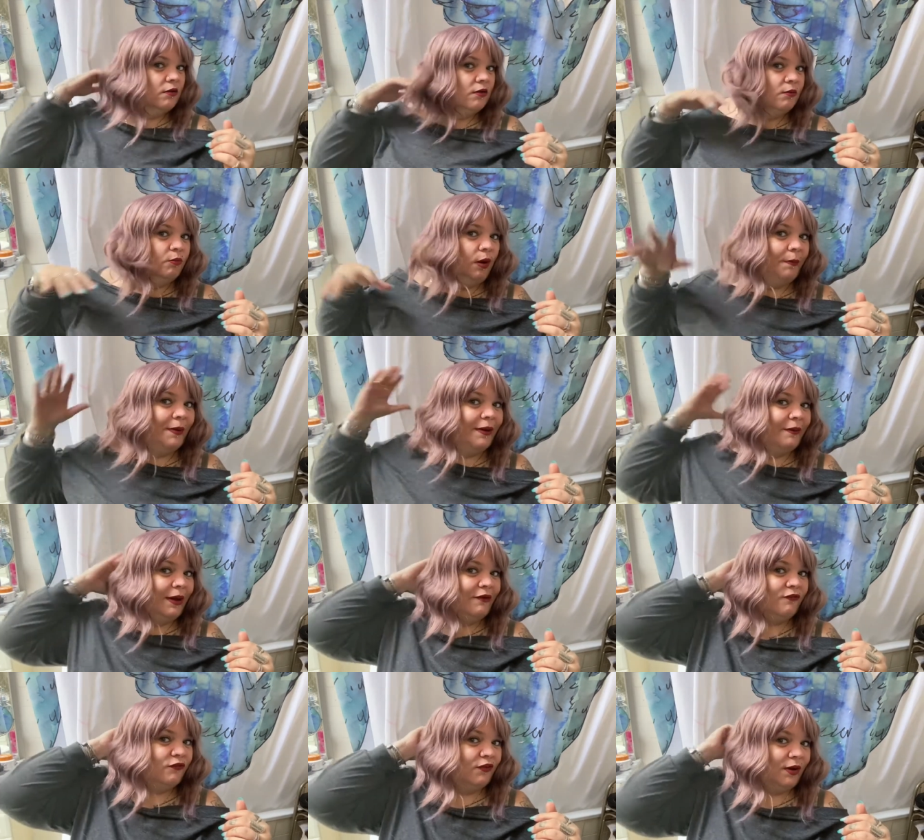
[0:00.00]
bon, après, ouais,
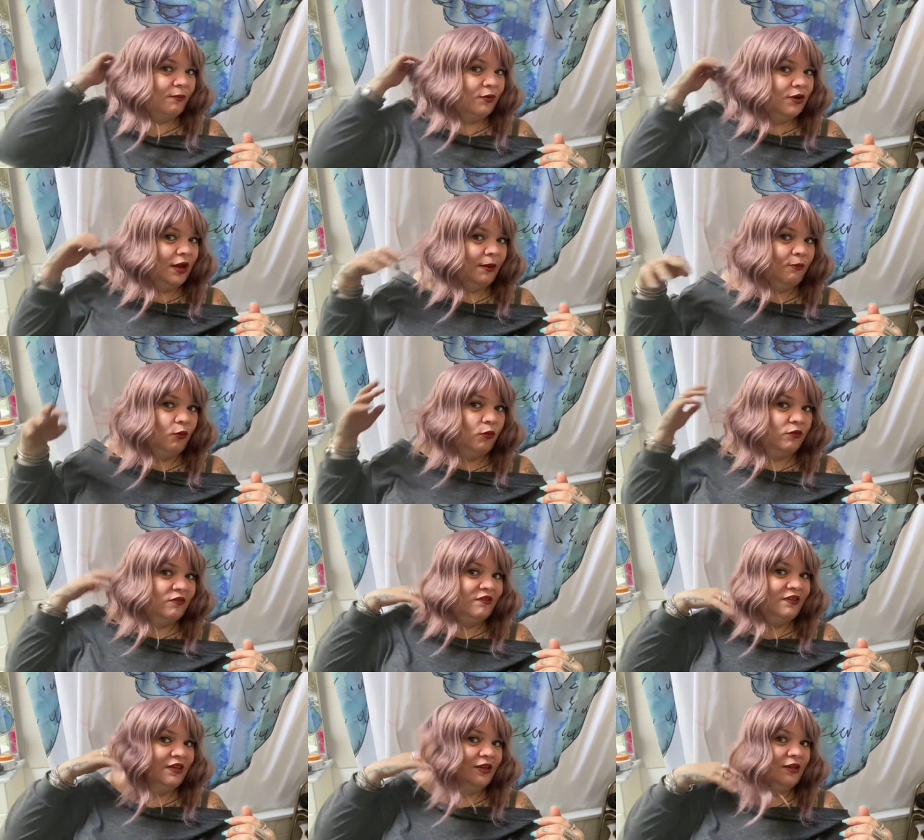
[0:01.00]
il faut vraiment de la
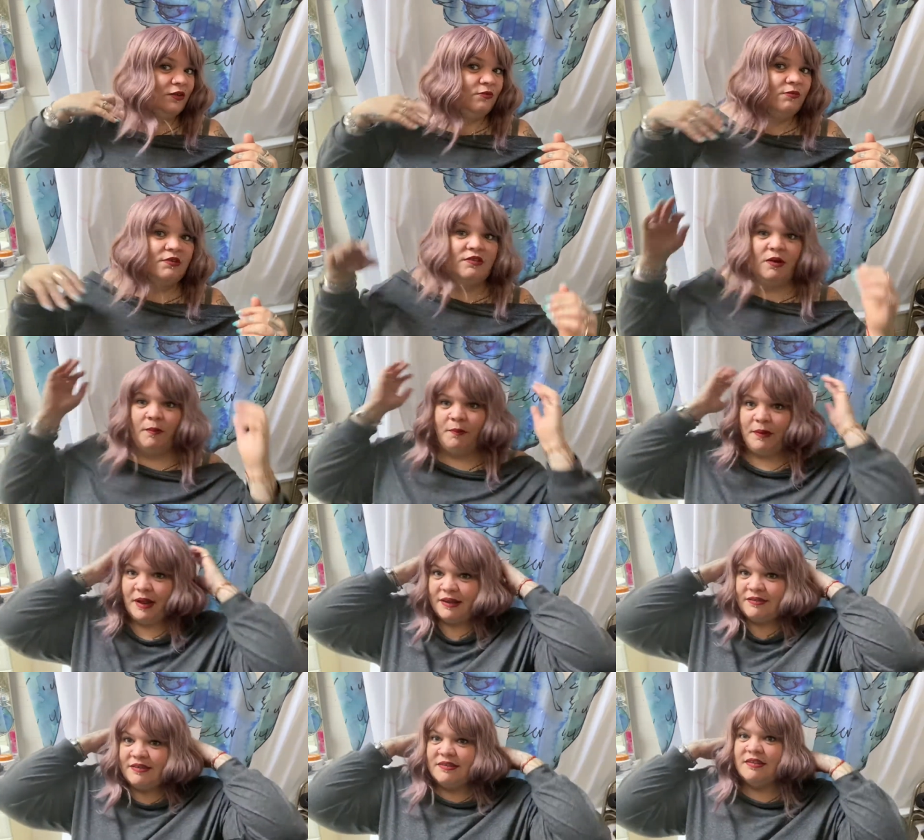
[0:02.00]
brosser, une mise en
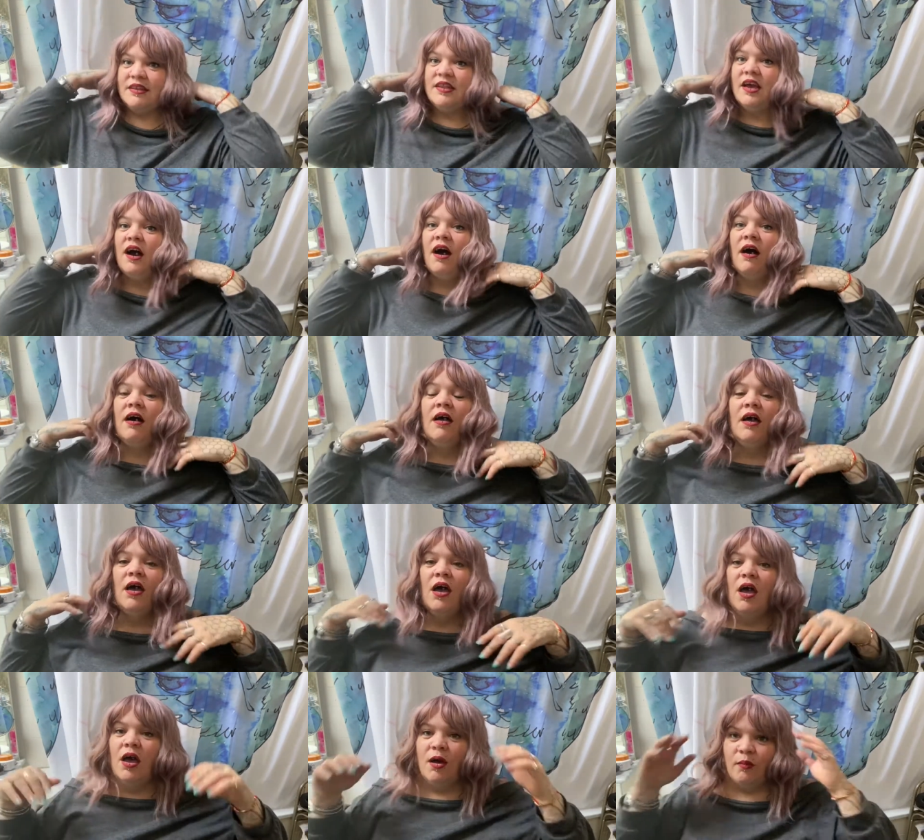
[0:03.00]
place, etc.
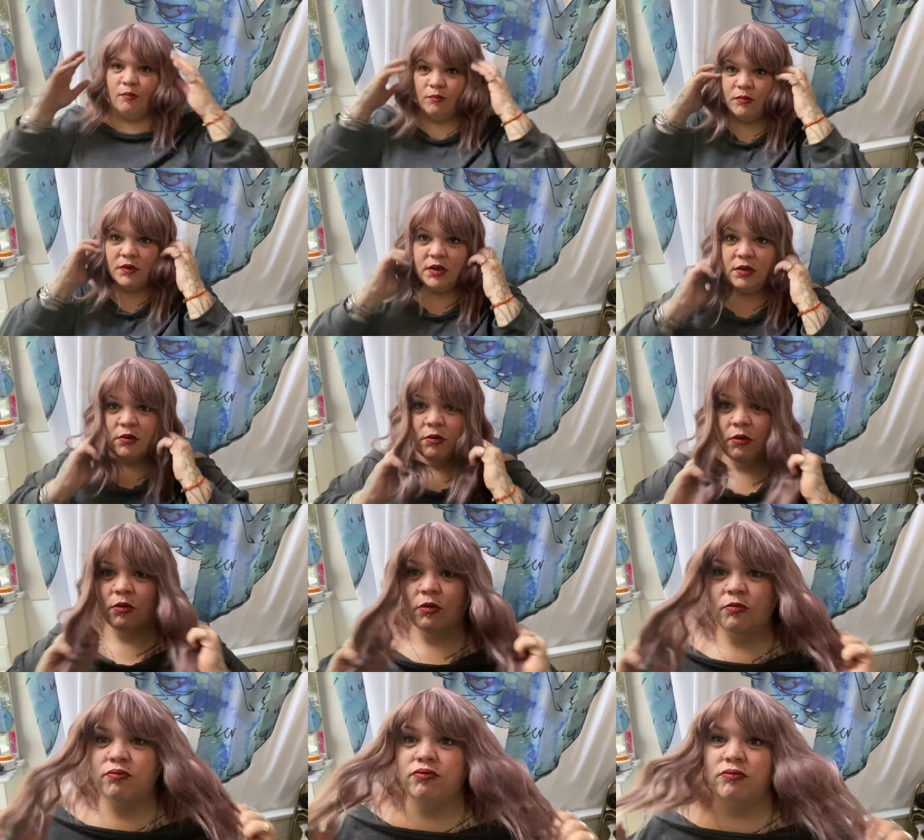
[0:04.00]
Mais
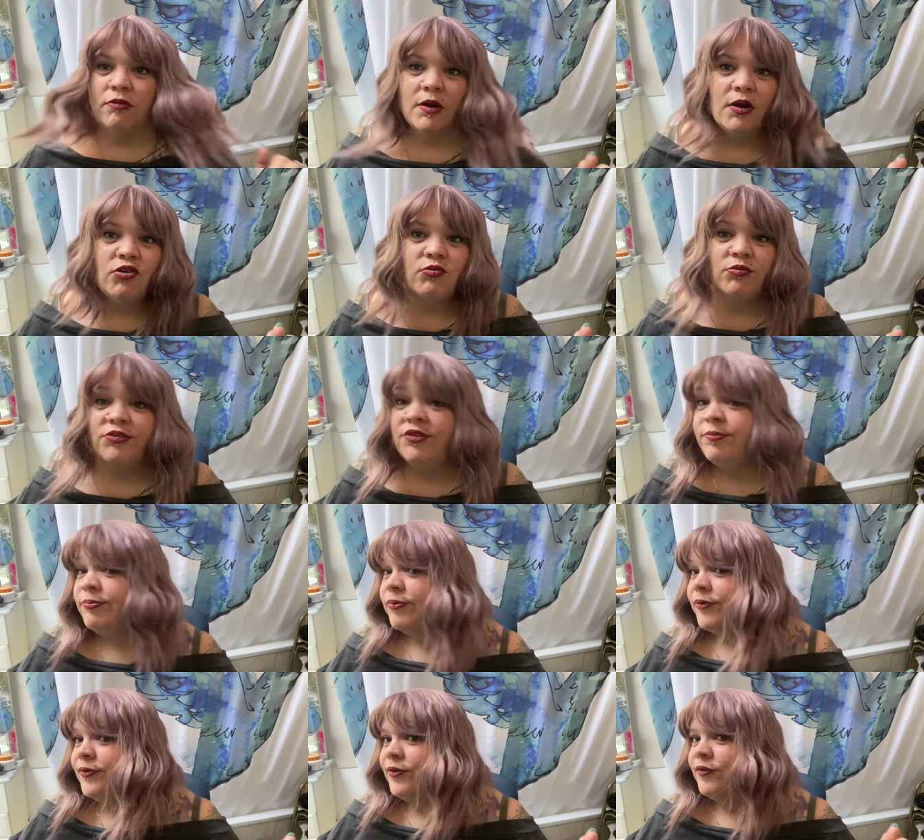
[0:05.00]
voilà, je me dis
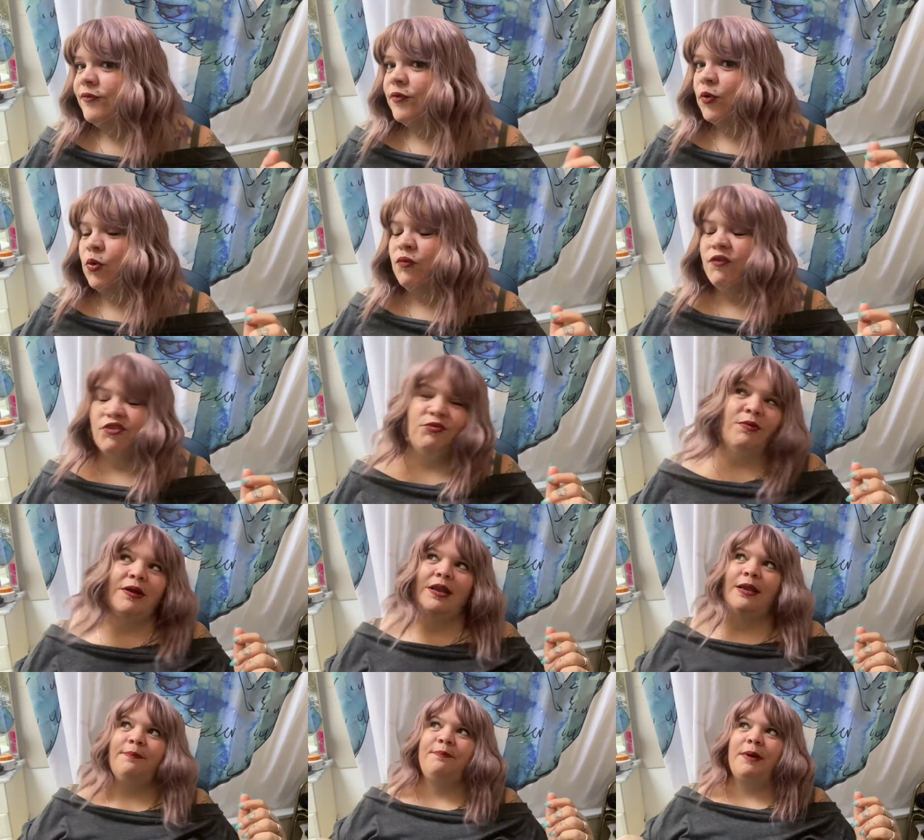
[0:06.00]
pour 9 euros, franchement,
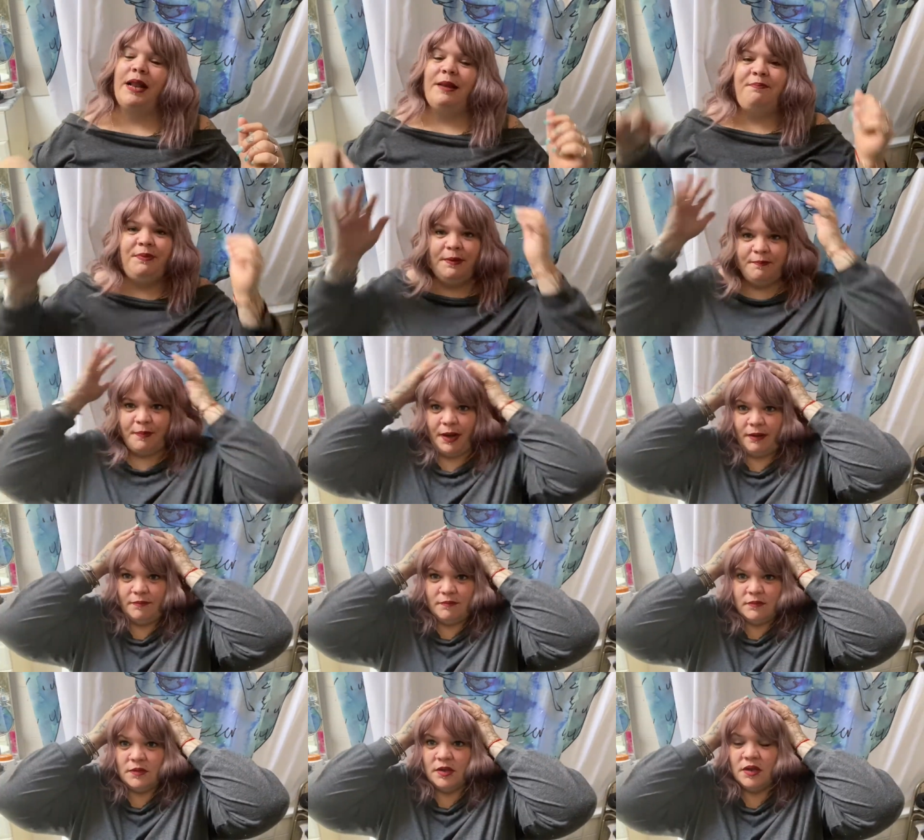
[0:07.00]
elle, ne elle pique pas
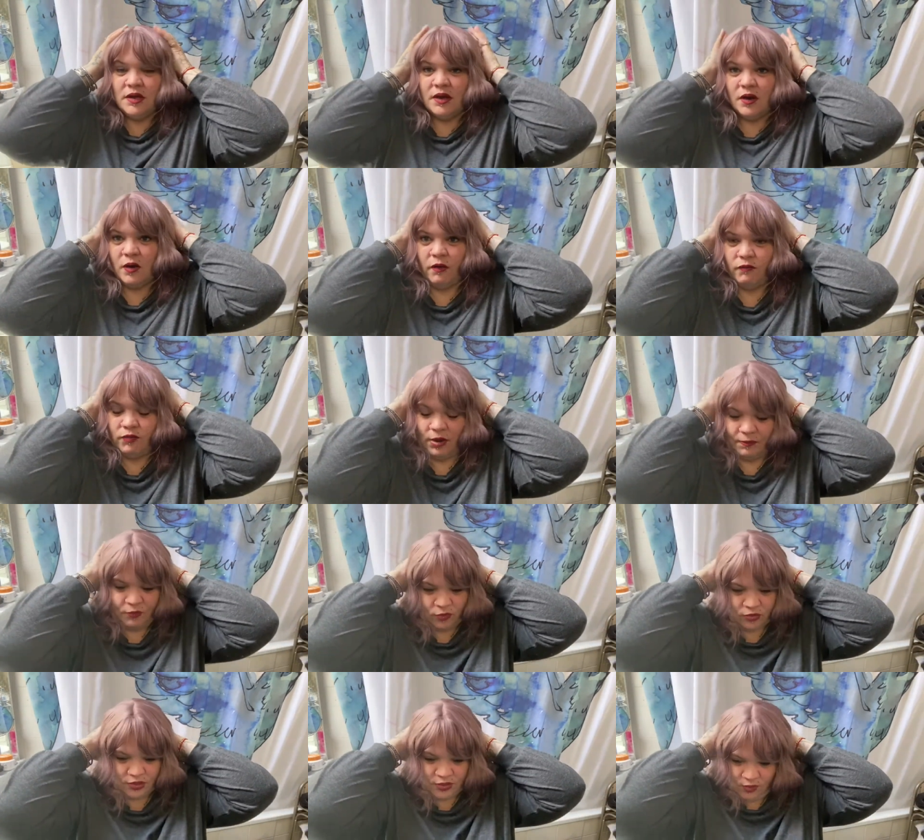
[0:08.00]
quand vous la
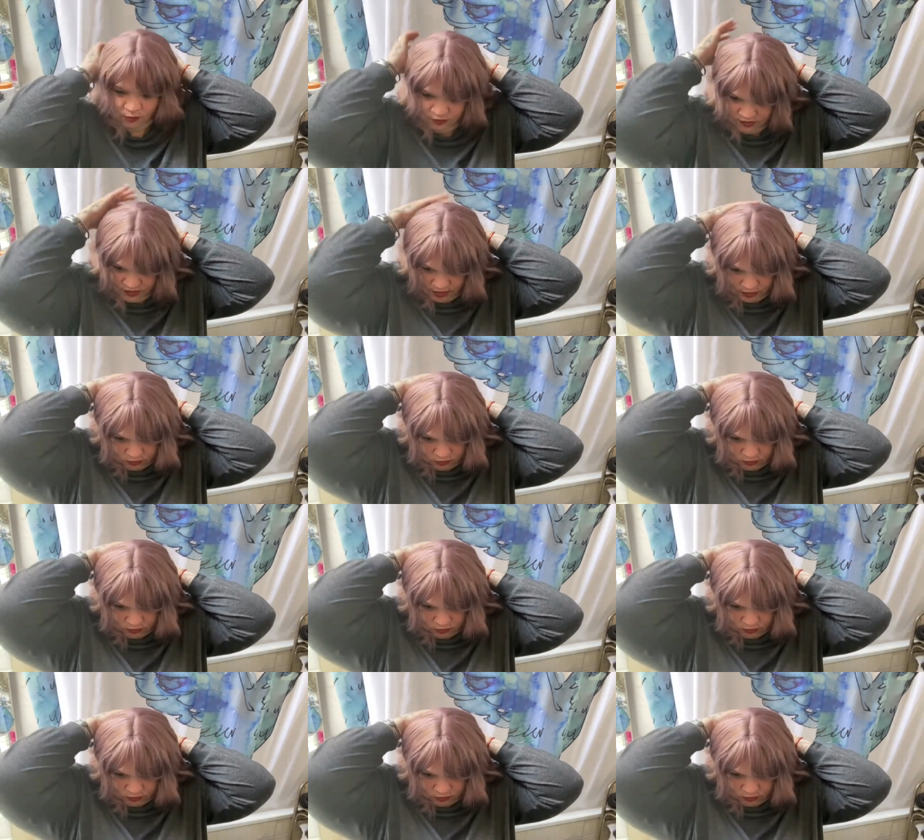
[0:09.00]
portez comme ça.